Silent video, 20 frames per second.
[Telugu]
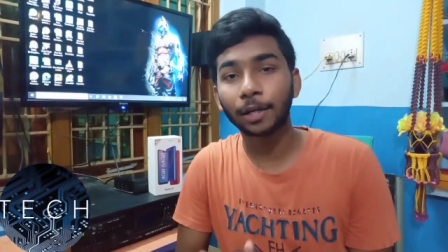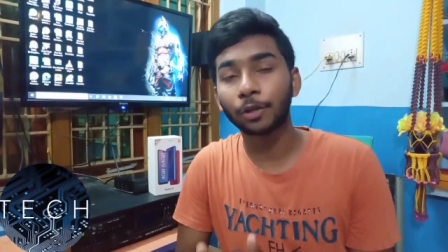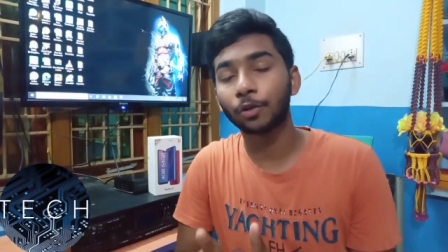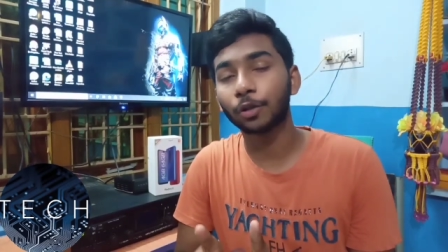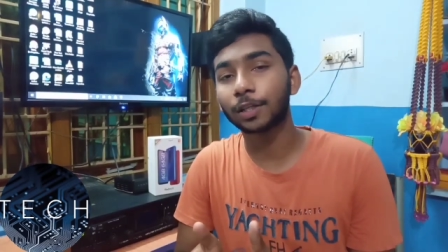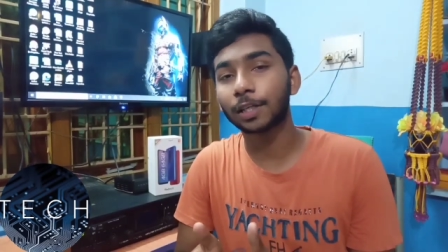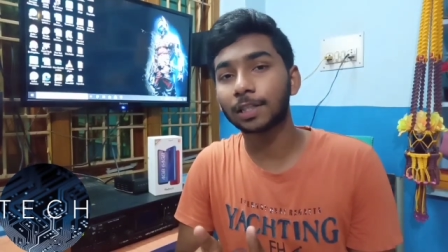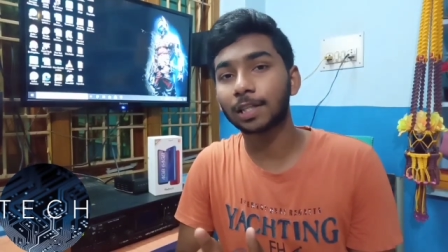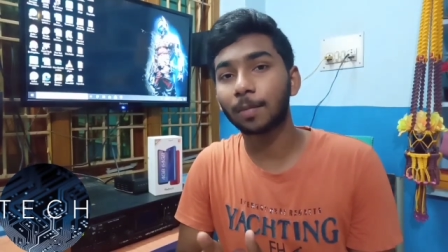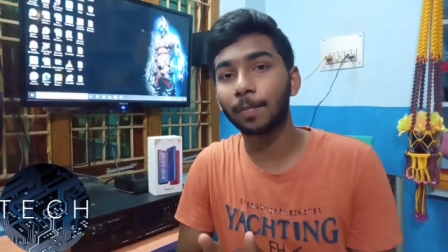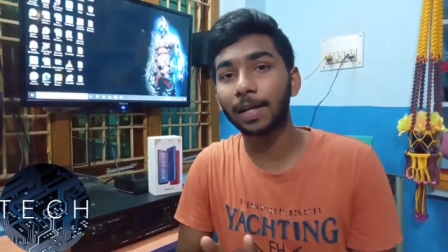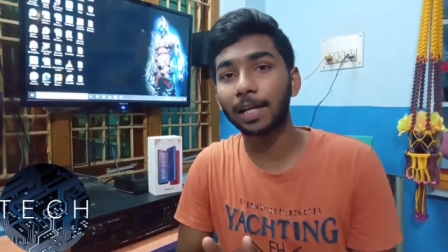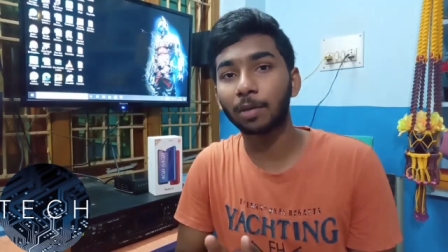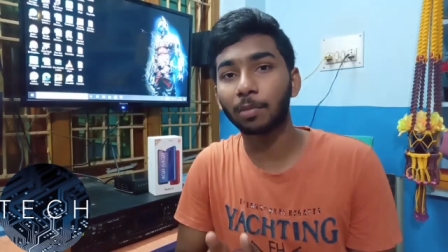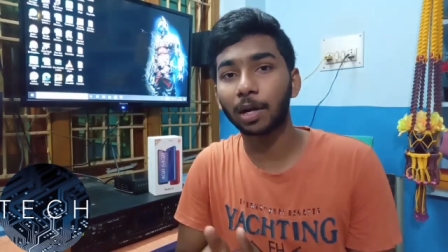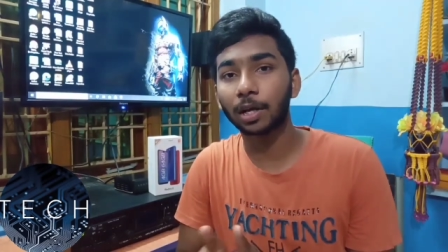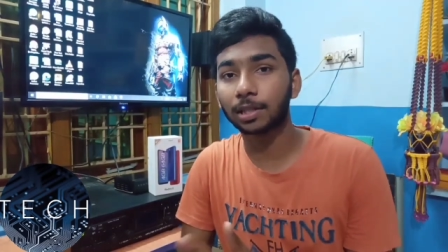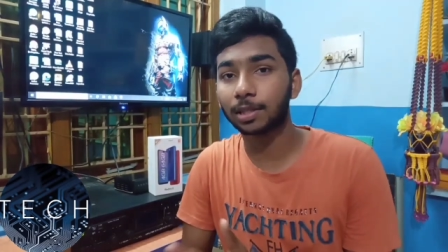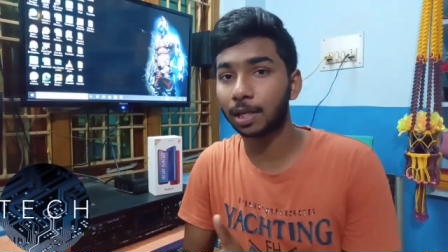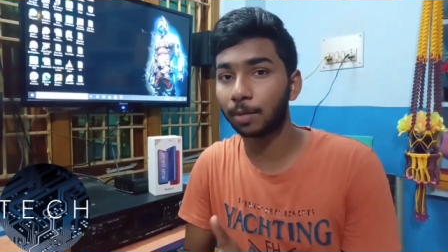ఇది వచ్చేసినప్పటికీ
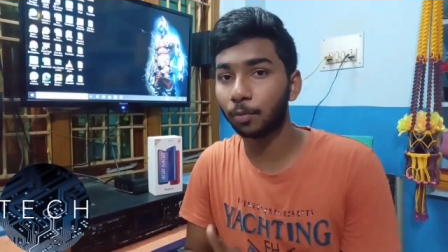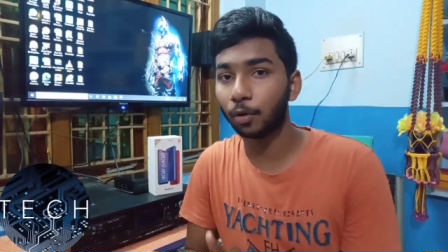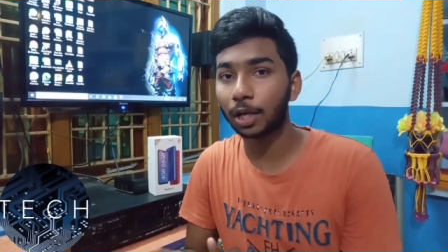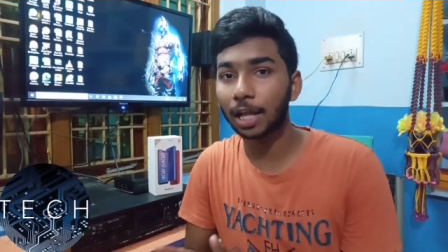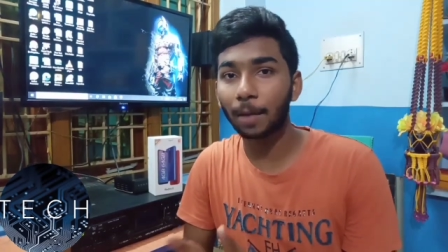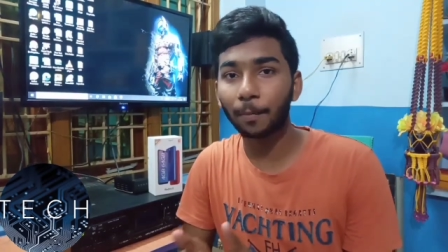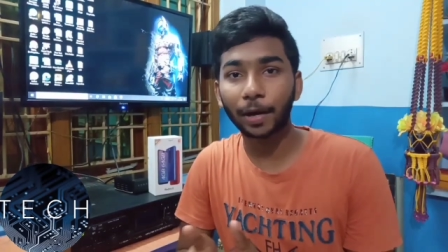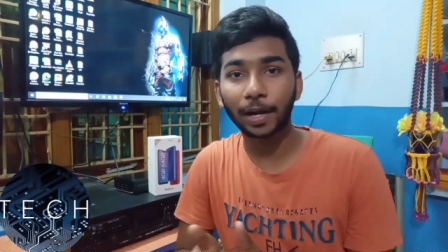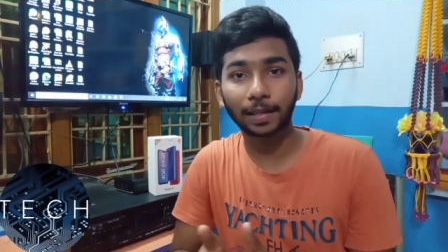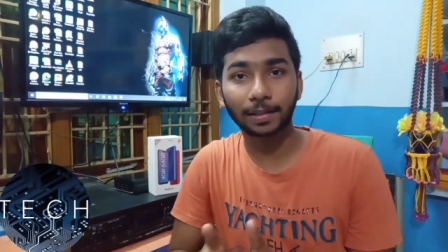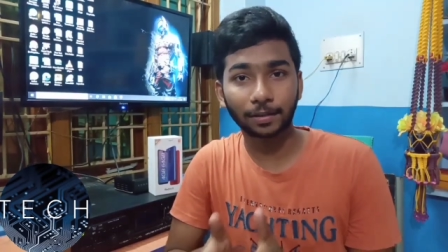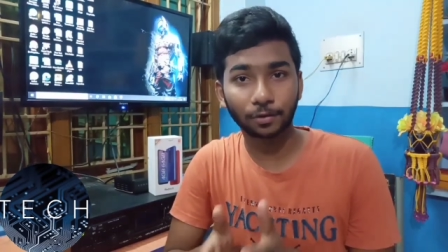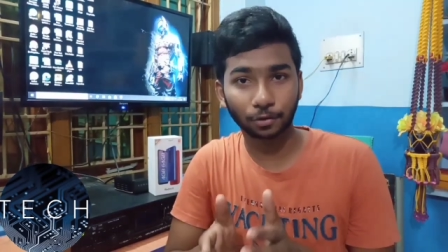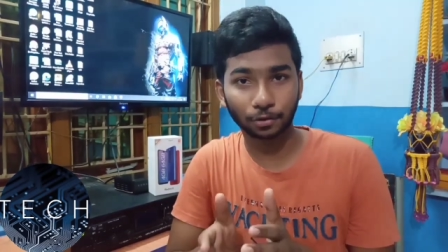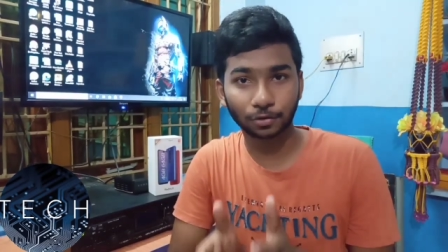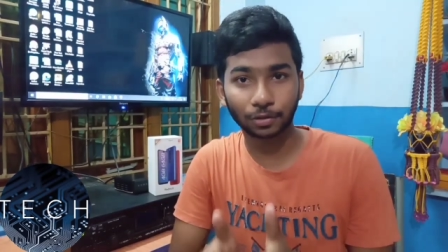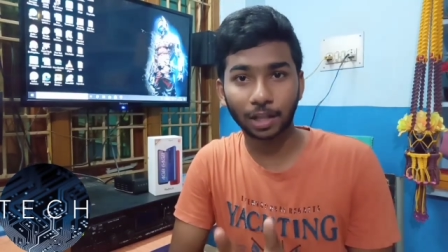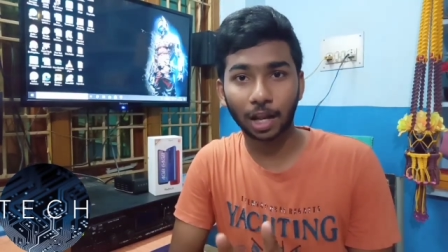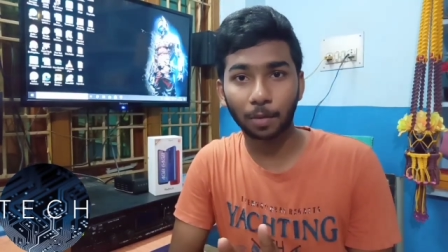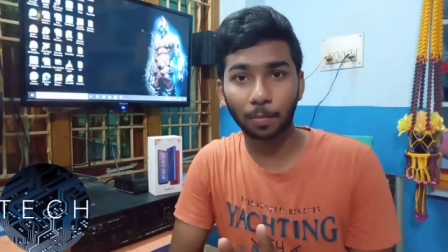మనకు త్రిబుల్ కెమెరా అయితే
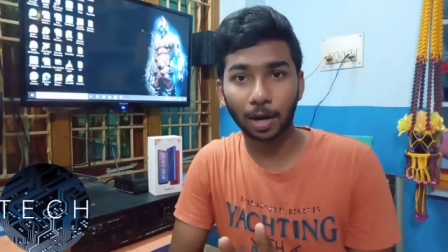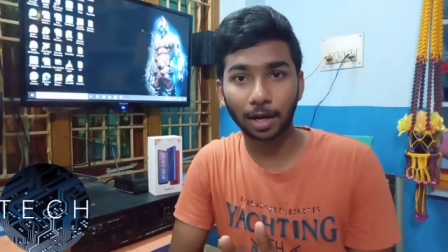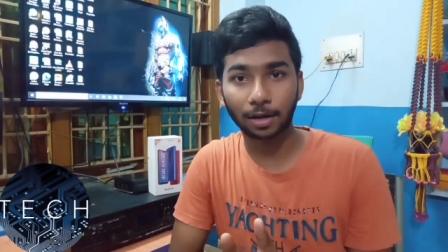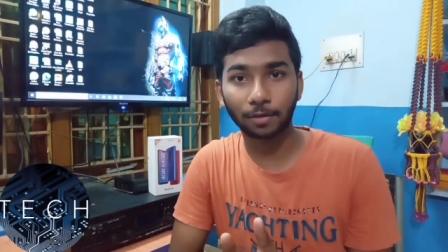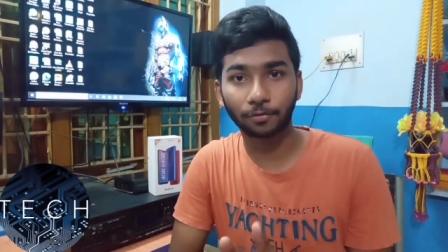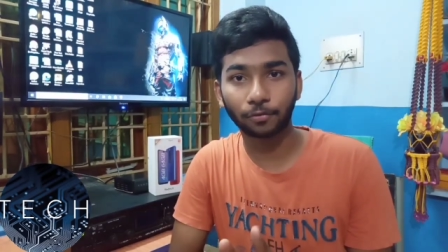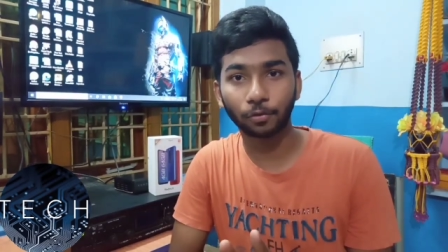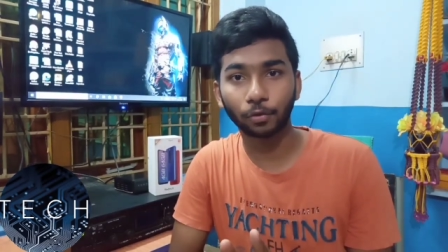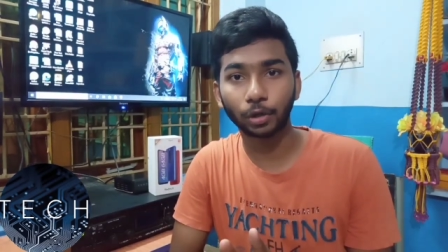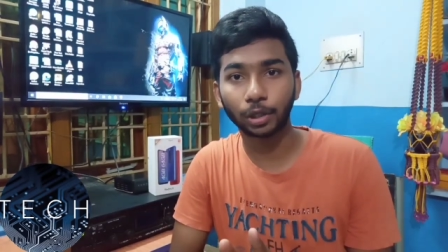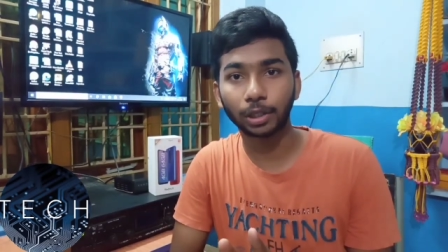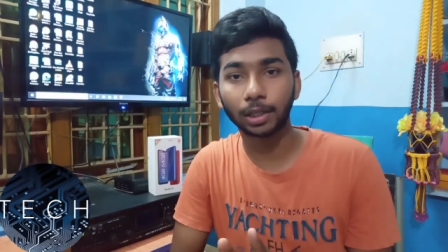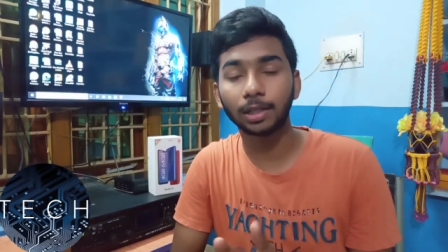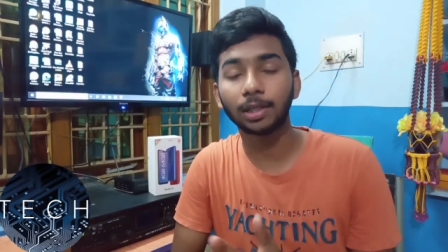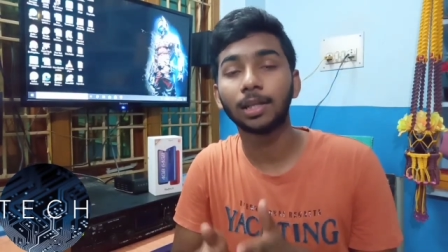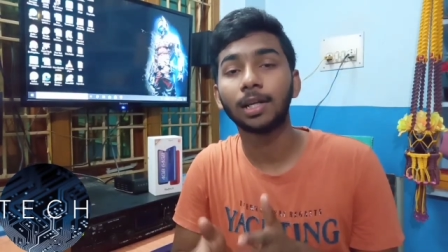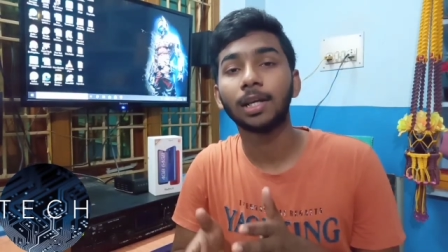వస్తుందన్నమాట ఫోన్